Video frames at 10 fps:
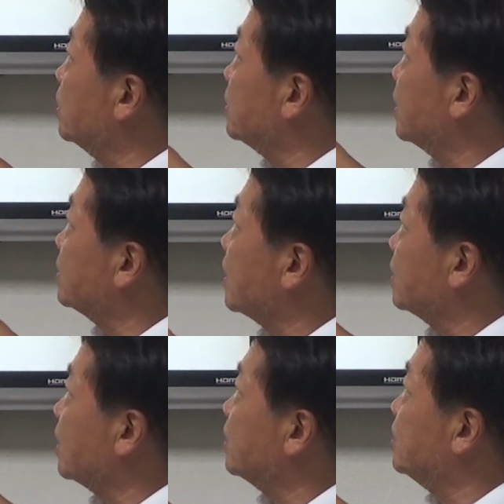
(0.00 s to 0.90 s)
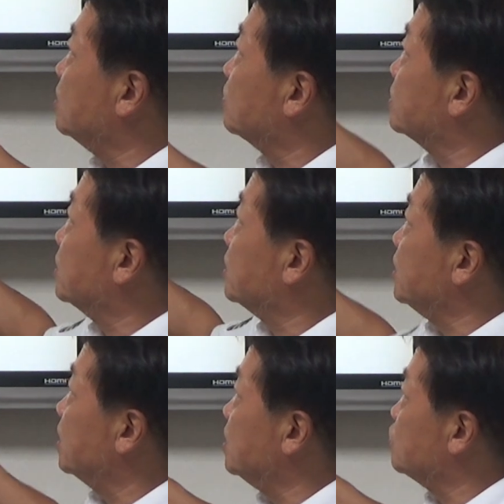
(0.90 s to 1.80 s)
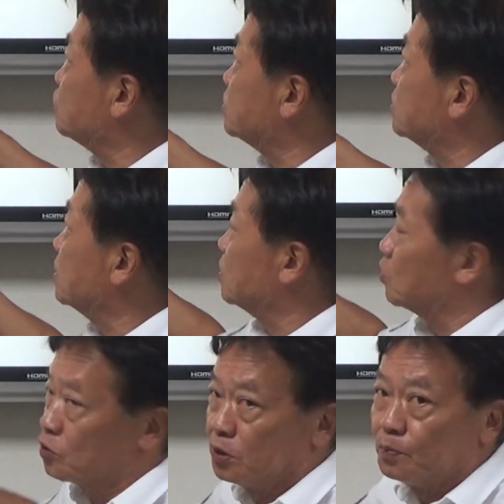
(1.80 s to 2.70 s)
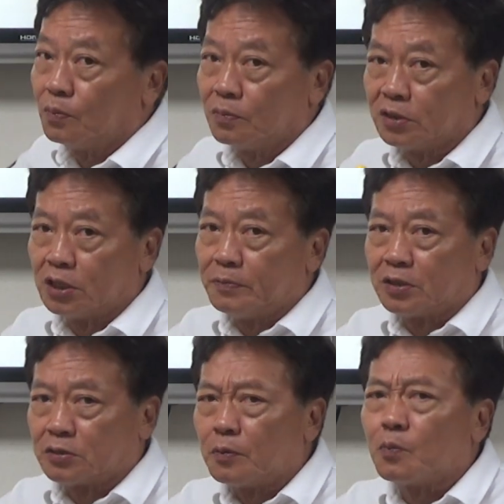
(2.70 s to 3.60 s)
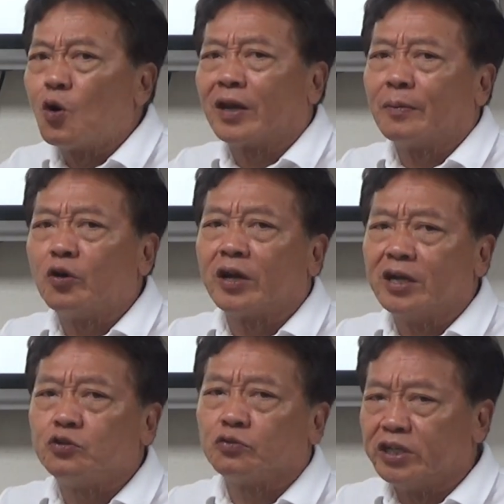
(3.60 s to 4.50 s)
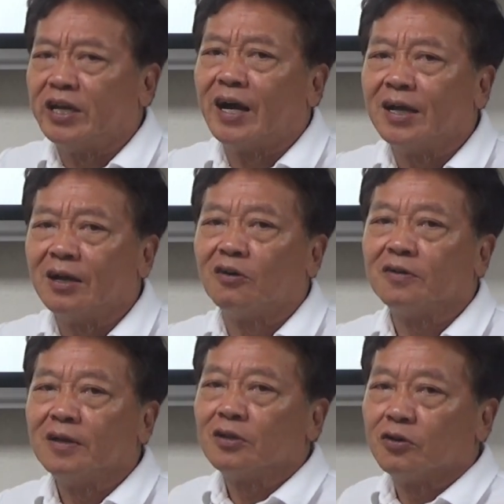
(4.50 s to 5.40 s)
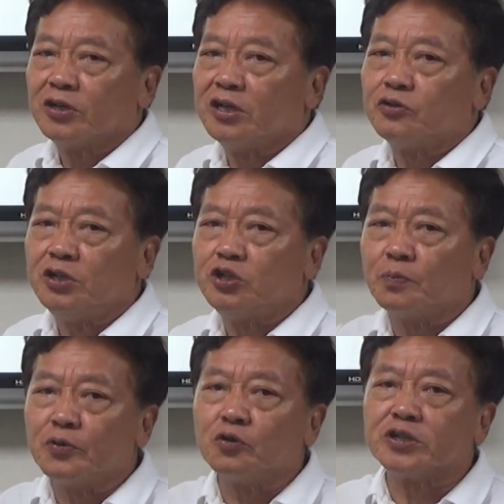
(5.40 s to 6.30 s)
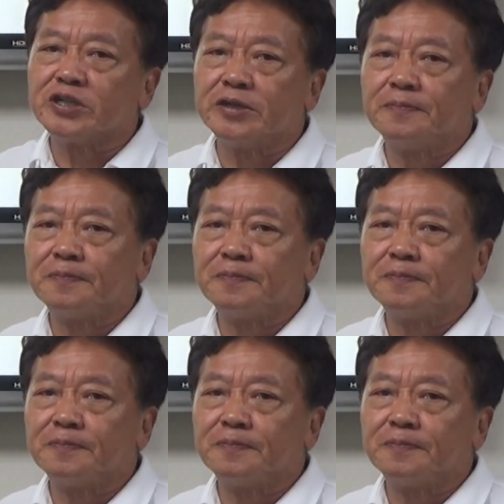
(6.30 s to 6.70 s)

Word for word: n 来代代替吼、即这甜的意思是就是你什么阮啊，阮啊，意思甜啊，哦，这意思一上不合谢谢。